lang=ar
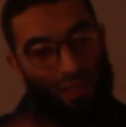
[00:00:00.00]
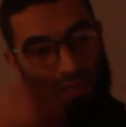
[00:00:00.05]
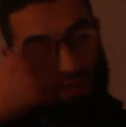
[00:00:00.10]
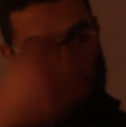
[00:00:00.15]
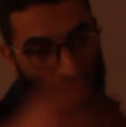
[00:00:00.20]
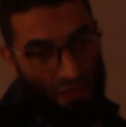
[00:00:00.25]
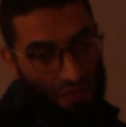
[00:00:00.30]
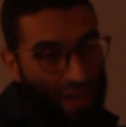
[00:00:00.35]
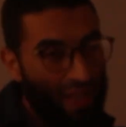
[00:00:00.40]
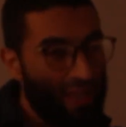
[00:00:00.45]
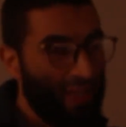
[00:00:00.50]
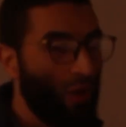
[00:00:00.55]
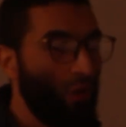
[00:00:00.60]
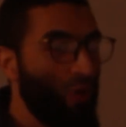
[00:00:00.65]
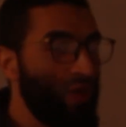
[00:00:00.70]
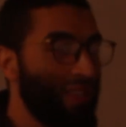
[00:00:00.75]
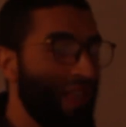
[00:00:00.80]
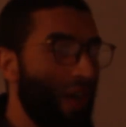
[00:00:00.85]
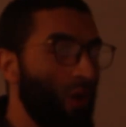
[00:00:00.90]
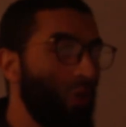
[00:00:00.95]
تضيفها انت
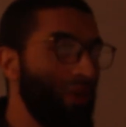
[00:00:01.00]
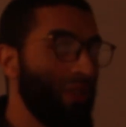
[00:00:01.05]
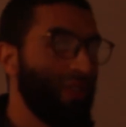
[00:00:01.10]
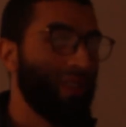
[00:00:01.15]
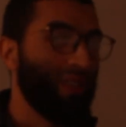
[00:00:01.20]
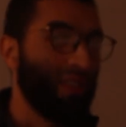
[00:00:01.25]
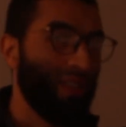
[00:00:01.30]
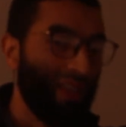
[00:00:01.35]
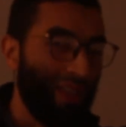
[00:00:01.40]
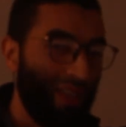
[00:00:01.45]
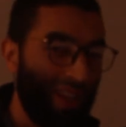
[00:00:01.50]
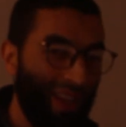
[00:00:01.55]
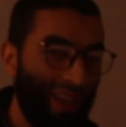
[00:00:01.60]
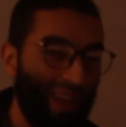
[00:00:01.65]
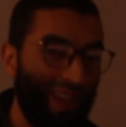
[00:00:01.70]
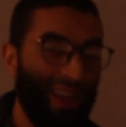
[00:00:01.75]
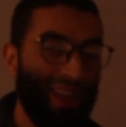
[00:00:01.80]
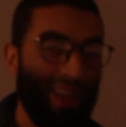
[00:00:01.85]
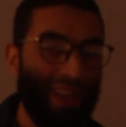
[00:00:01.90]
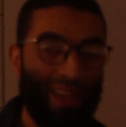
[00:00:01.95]
وتزود
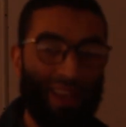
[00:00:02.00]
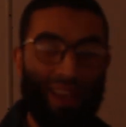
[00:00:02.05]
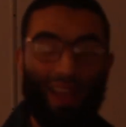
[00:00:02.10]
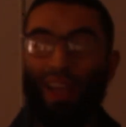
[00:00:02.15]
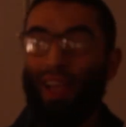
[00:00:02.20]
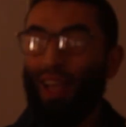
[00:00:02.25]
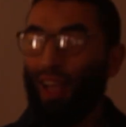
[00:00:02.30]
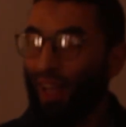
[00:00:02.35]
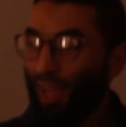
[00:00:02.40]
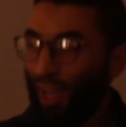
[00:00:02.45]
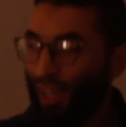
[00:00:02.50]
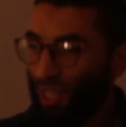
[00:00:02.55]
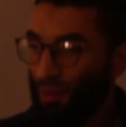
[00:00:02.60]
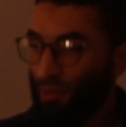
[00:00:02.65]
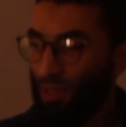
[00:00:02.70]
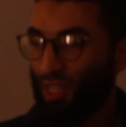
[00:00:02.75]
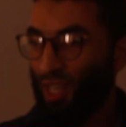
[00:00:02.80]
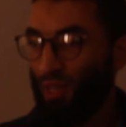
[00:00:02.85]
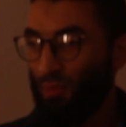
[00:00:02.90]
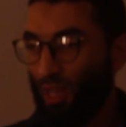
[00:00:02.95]
الايه
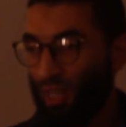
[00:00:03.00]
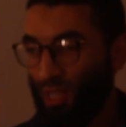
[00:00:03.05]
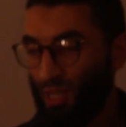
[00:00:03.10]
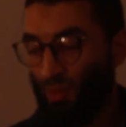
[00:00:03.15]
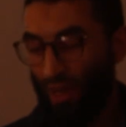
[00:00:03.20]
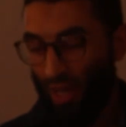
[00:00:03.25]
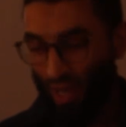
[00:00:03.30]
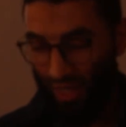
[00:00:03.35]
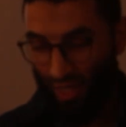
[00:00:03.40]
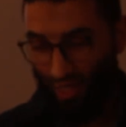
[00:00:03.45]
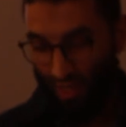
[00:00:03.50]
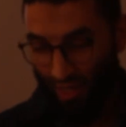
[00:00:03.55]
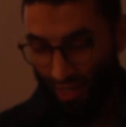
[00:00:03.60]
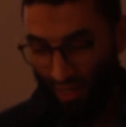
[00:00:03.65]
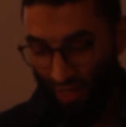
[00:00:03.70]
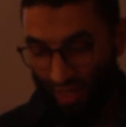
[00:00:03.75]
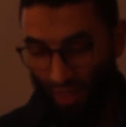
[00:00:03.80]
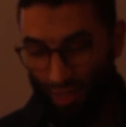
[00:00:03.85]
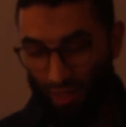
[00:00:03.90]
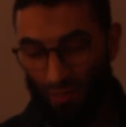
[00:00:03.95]
الخدمات اللي بيقدمها لك
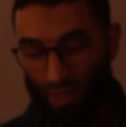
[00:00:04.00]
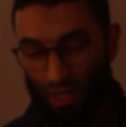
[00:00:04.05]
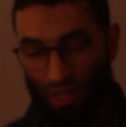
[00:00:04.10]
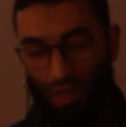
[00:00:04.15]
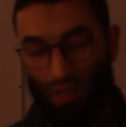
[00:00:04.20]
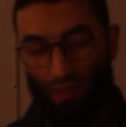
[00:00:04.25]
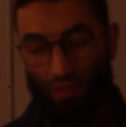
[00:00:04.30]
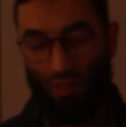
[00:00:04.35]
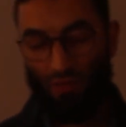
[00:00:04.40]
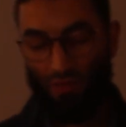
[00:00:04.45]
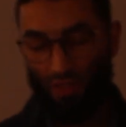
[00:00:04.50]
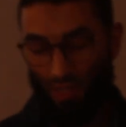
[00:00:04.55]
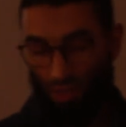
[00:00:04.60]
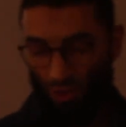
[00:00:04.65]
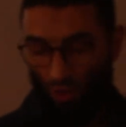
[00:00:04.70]
الكوماند لاين انترفيس